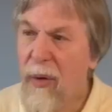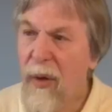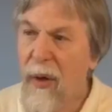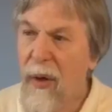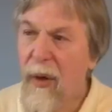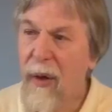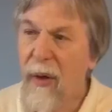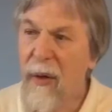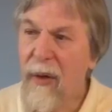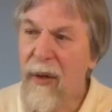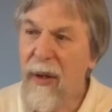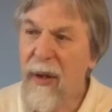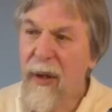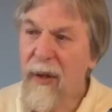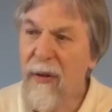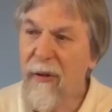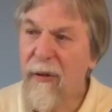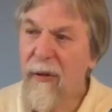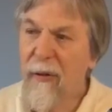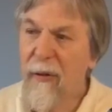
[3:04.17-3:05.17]
äh,
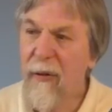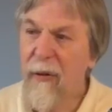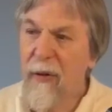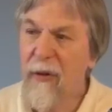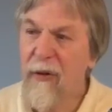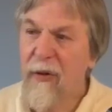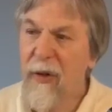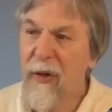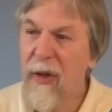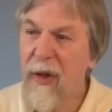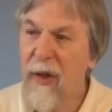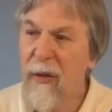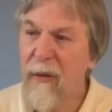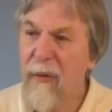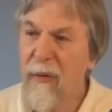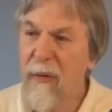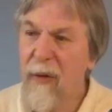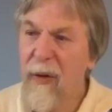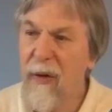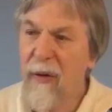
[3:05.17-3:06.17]
jetzt zu
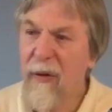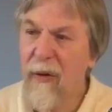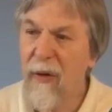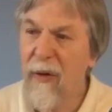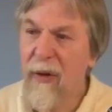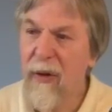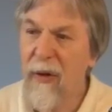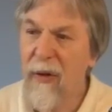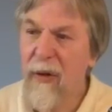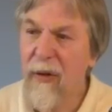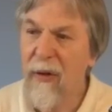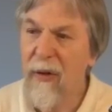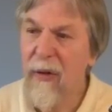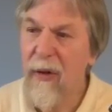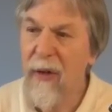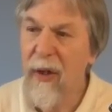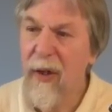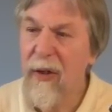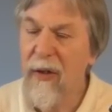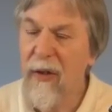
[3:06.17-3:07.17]
verstehen, wie solche
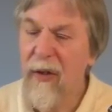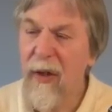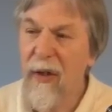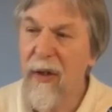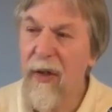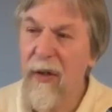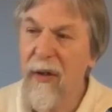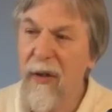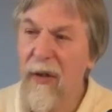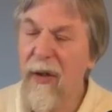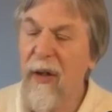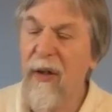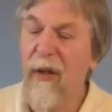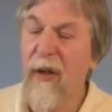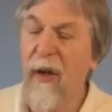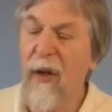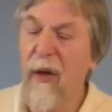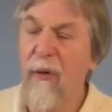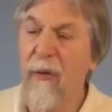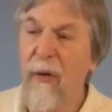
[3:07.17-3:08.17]
Rechner
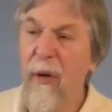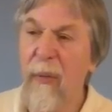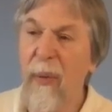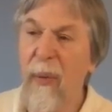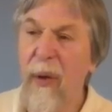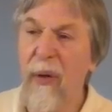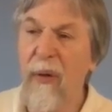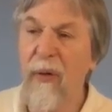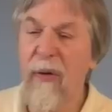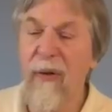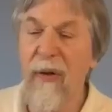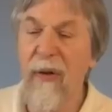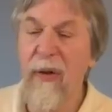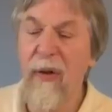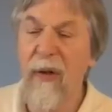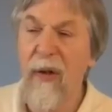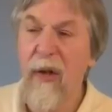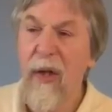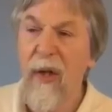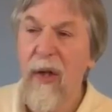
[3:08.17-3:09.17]
intern aufgebaut
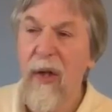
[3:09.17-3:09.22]
sind,